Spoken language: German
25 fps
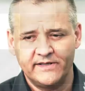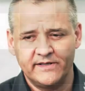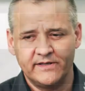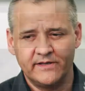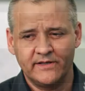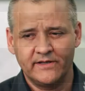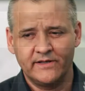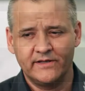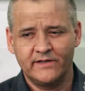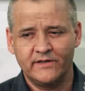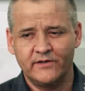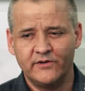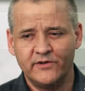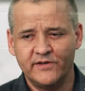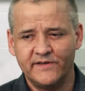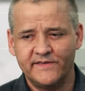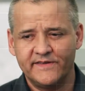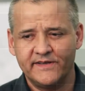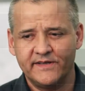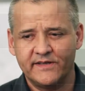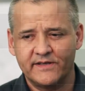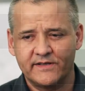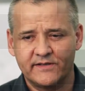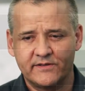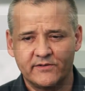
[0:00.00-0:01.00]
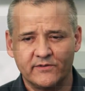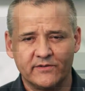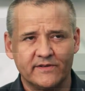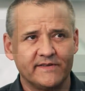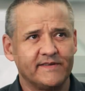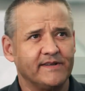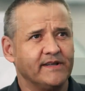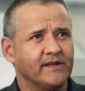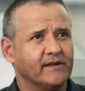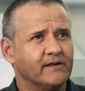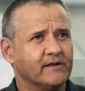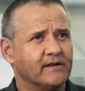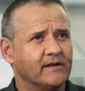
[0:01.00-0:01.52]
Die Lösung tut
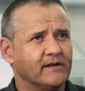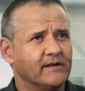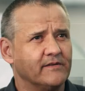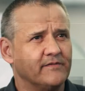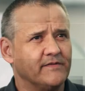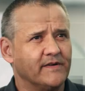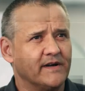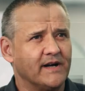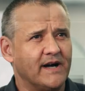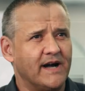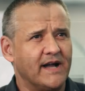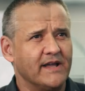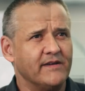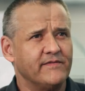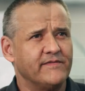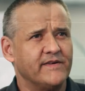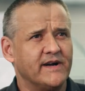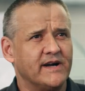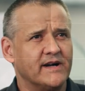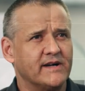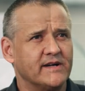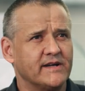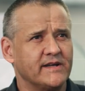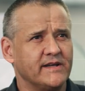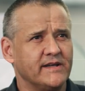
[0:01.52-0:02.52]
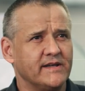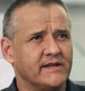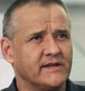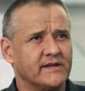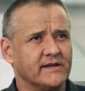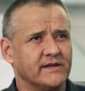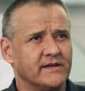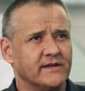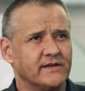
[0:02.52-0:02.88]
sicher eine Vereinfachung